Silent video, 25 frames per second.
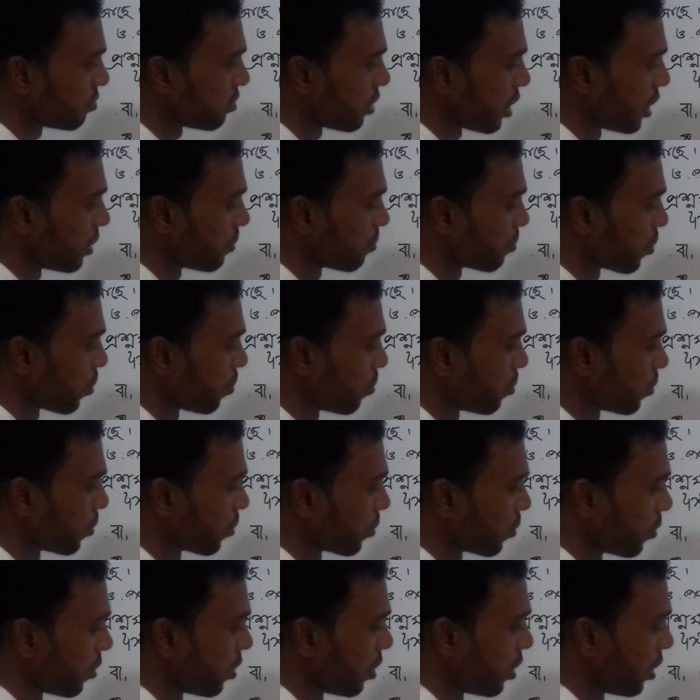ফাইভ কমন
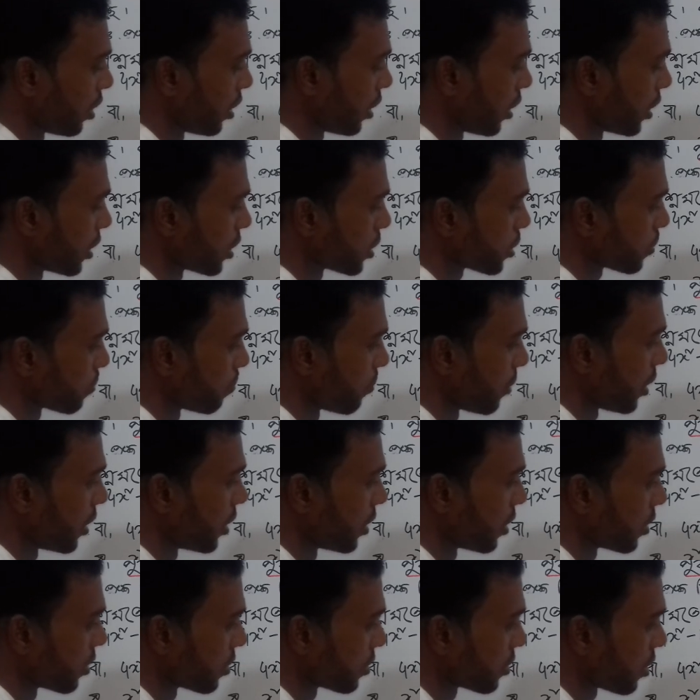করলে এক্স
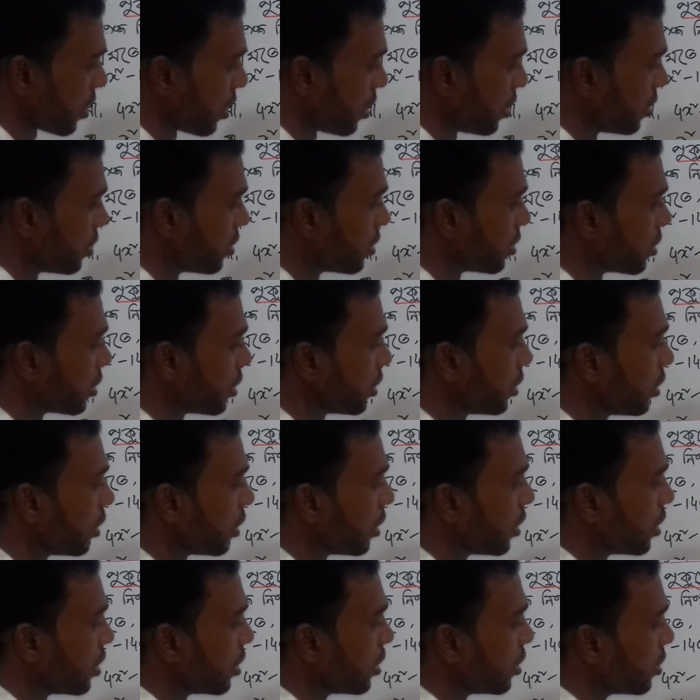মাইনাস থার্টি
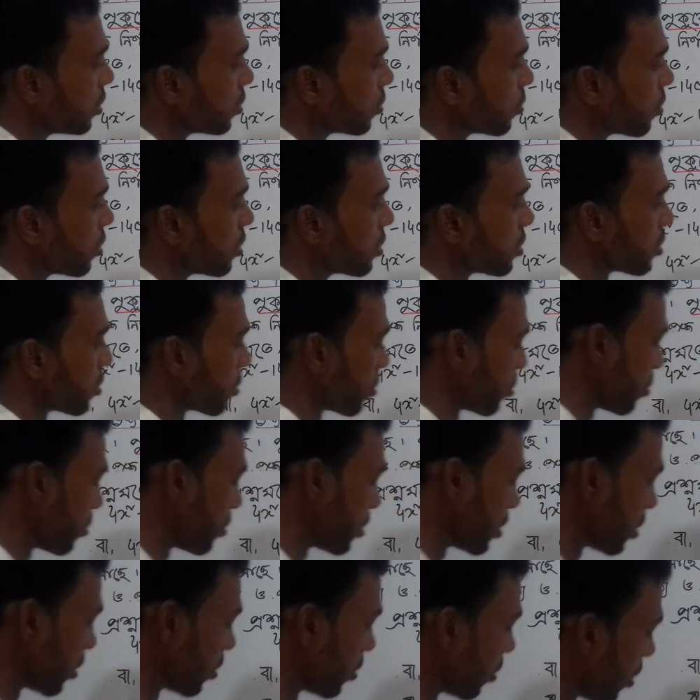ইকুয়ালস টু
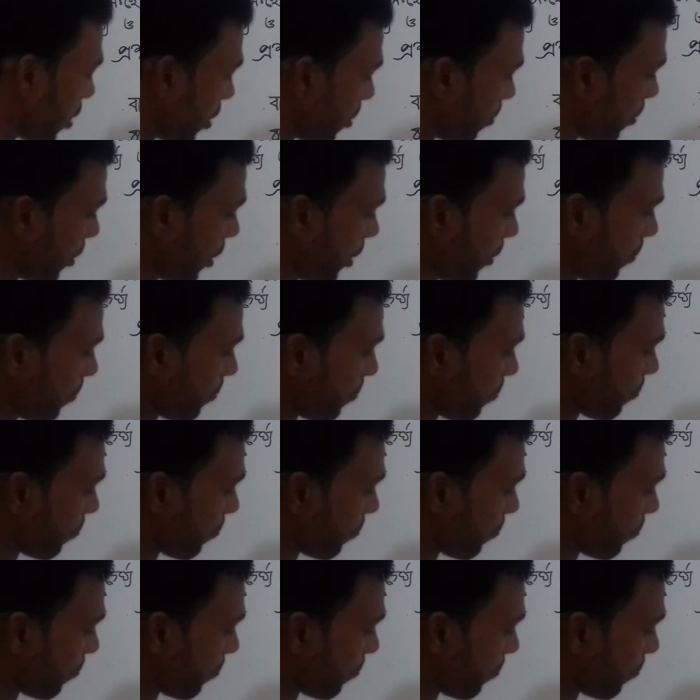জিরো হবে